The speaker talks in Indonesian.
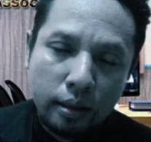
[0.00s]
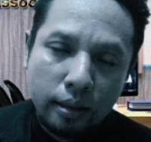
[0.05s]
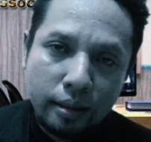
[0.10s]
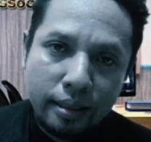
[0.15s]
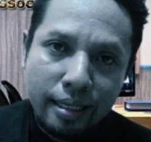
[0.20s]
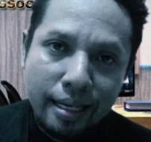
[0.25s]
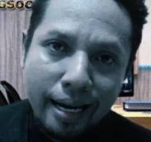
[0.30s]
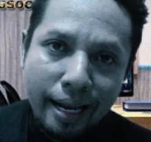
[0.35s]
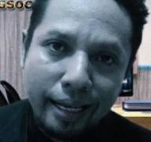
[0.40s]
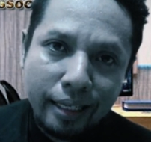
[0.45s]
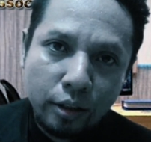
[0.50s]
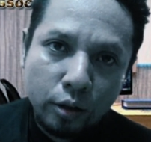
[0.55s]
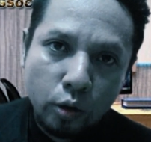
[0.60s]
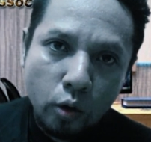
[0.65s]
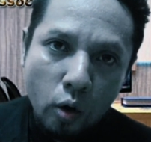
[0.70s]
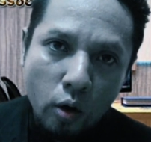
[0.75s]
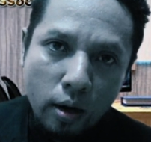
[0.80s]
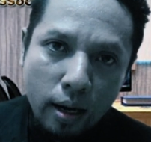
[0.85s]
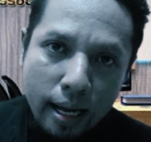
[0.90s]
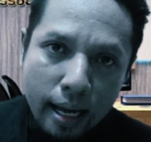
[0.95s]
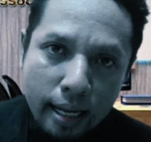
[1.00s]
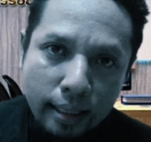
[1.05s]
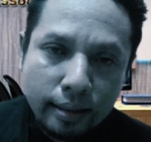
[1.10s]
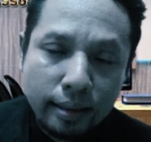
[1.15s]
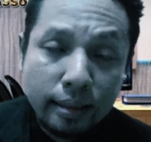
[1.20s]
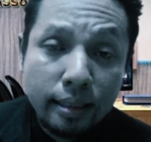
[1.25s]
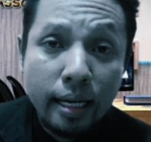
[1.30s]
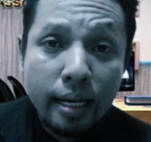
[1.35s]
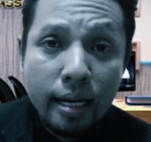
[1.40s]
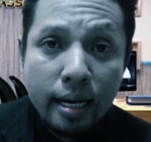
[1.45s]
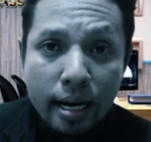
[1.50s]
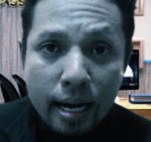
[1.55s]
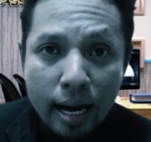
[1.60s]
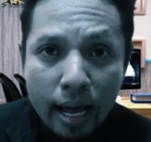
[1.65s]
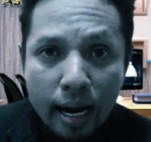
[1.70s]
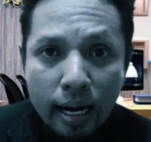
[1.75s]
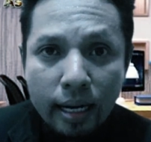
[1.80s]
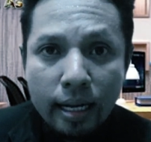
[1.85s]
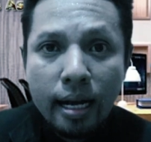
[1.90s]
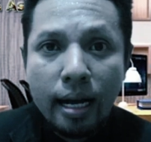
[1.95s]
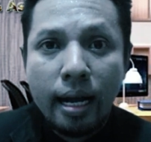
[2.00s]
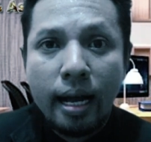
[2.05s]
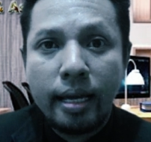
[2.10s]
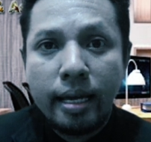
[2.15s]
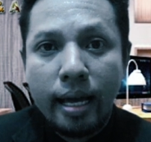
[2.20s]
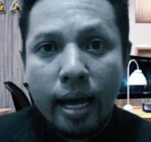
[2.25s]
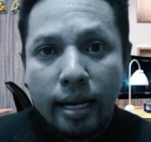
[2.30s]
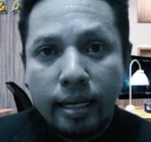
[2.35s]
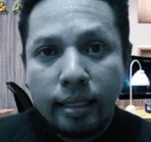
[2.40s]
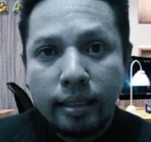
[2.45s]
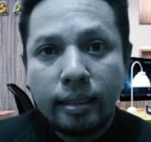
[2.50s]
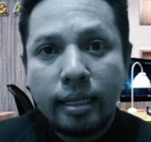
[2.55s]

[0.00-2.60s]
Direktorat Jenderal Kekayaan